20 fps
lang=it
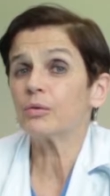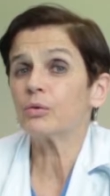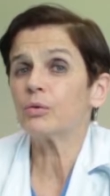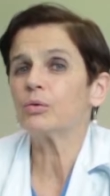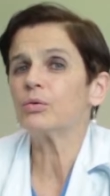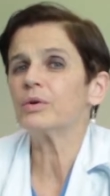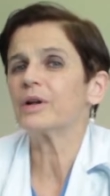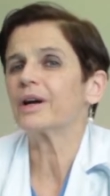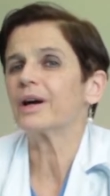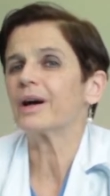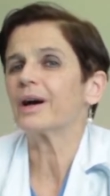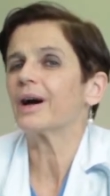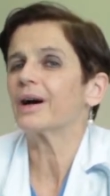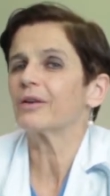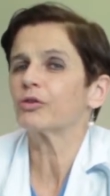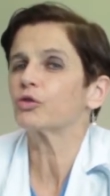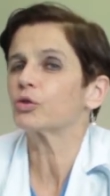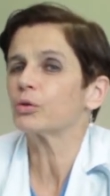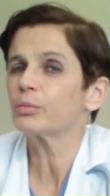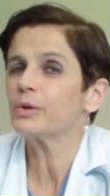un
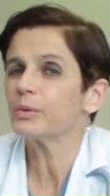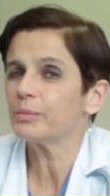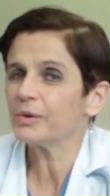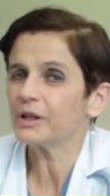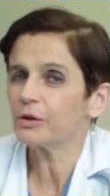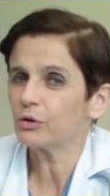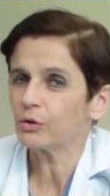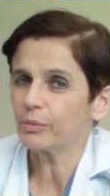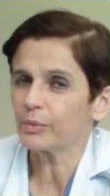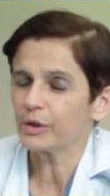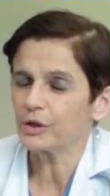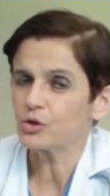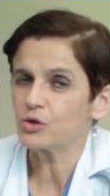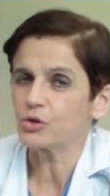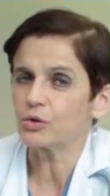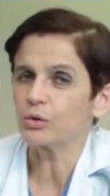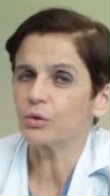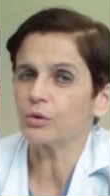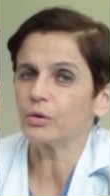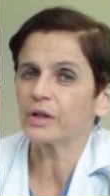assorbimento
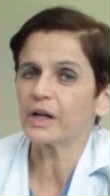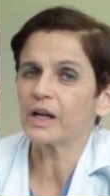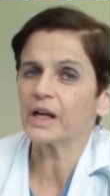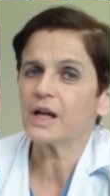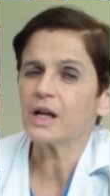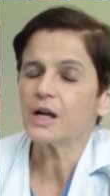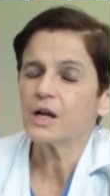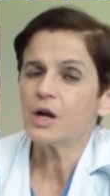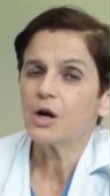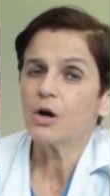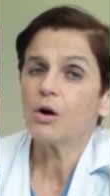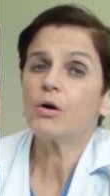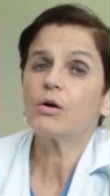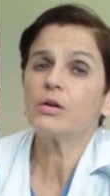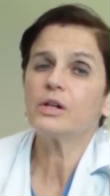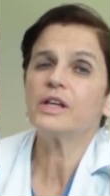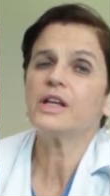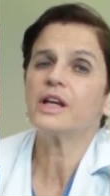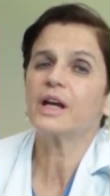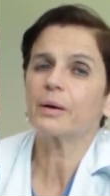maggiore o
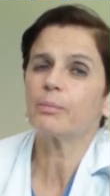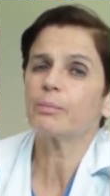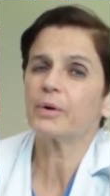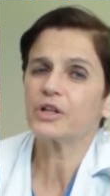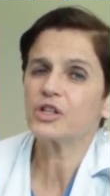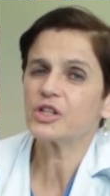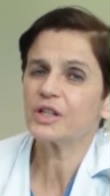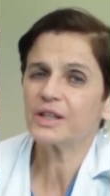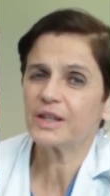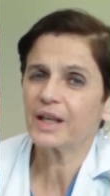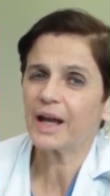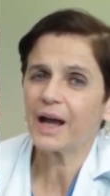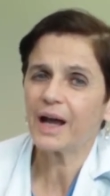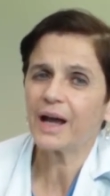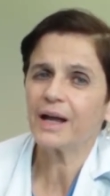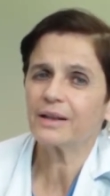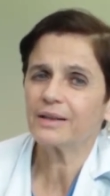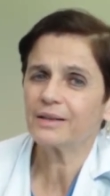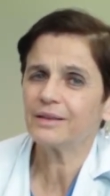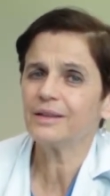
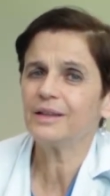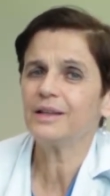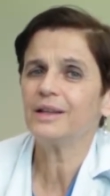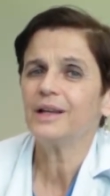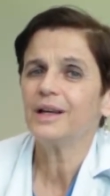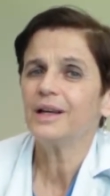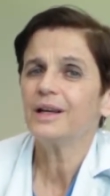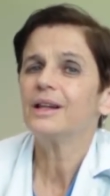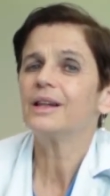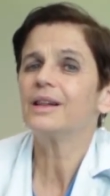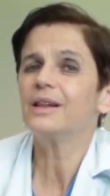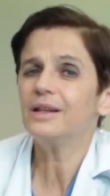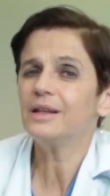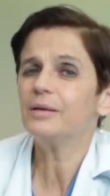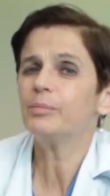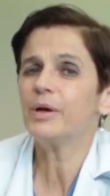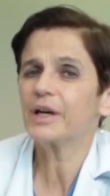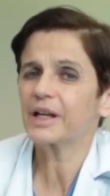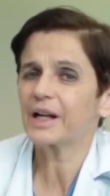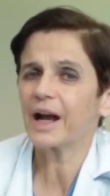l'incapacità di
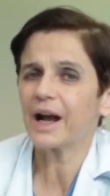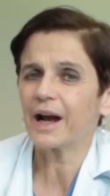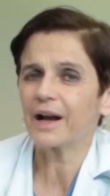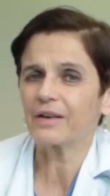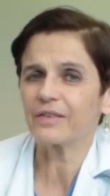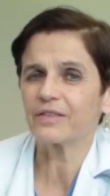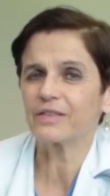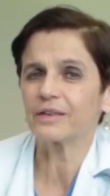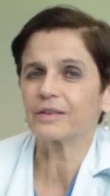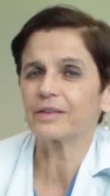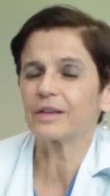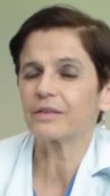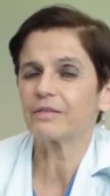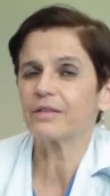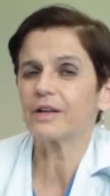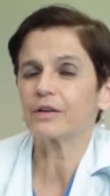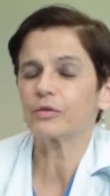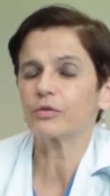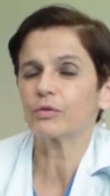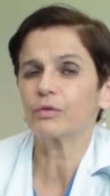liberarsi
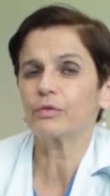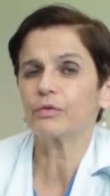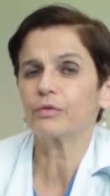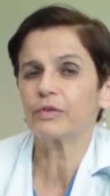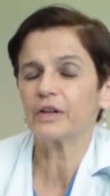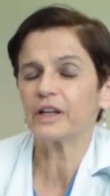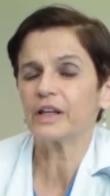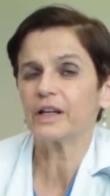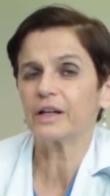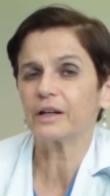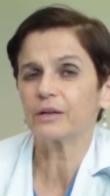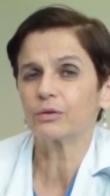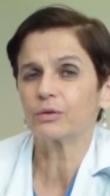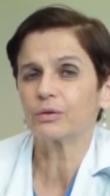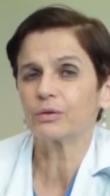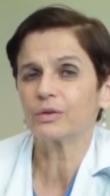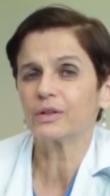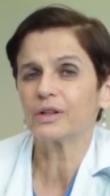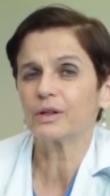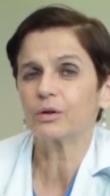attraverso il
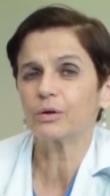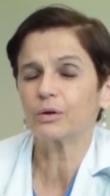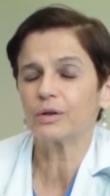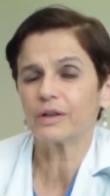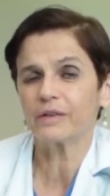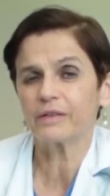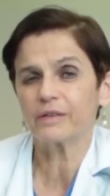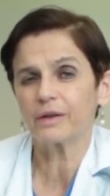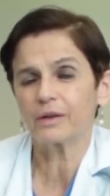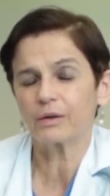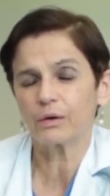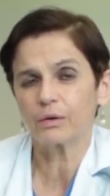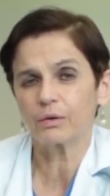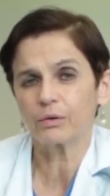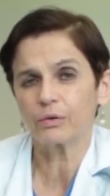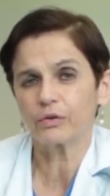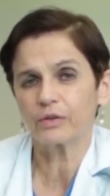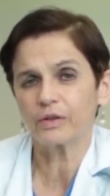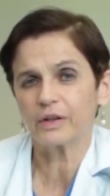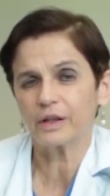fegato del
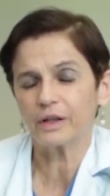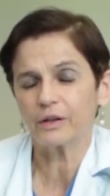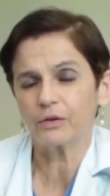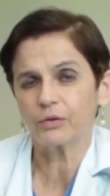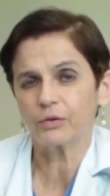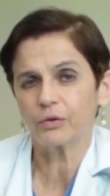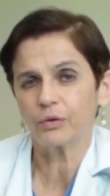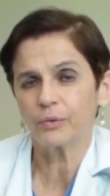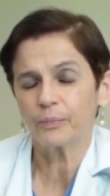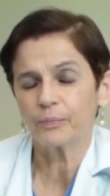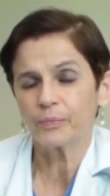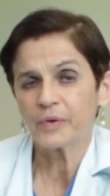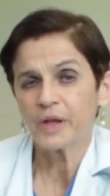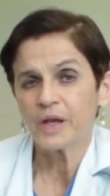colesterolo stesso.